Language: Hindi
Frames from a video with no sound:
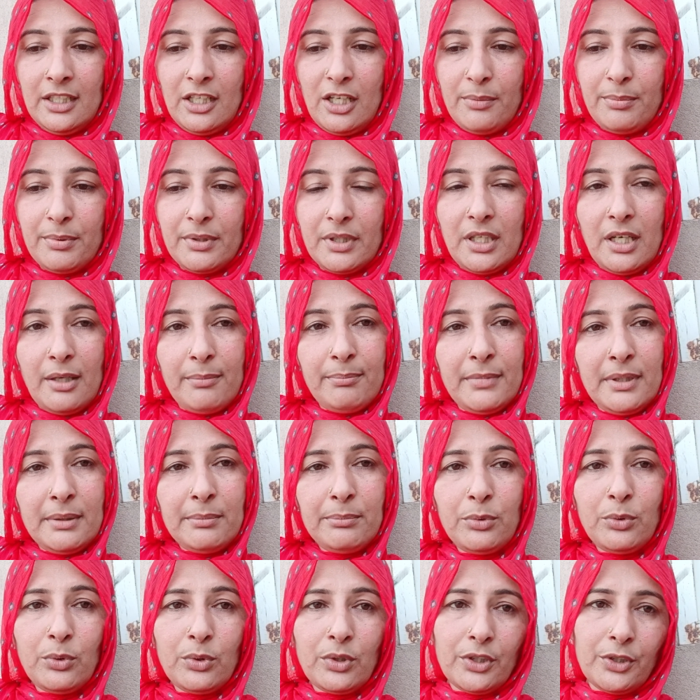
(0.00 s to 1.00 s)
अब गाँव में
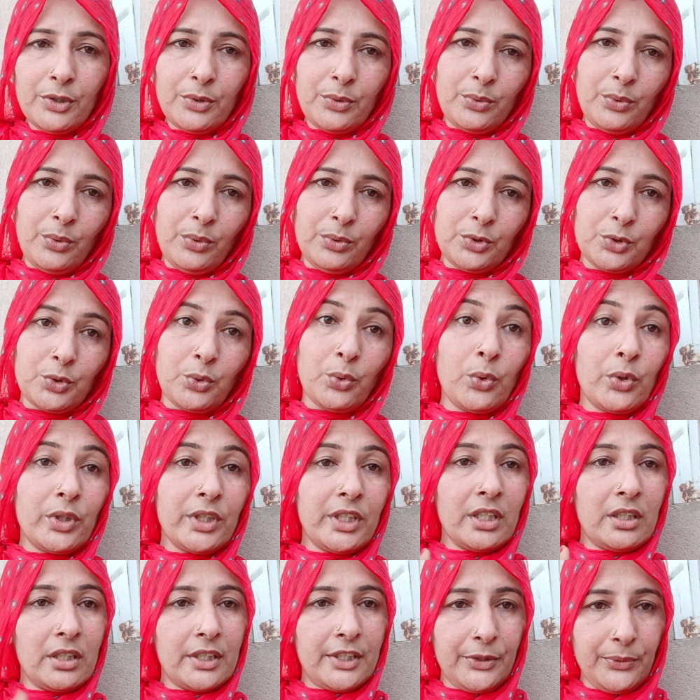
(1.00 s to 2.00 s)
वो लड़को छोड़
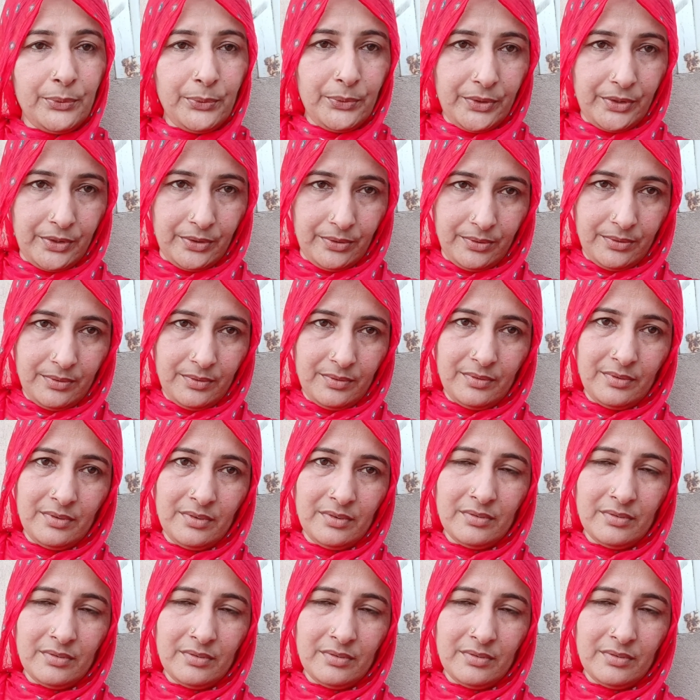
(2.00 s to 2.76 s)
के खटी उड़ गया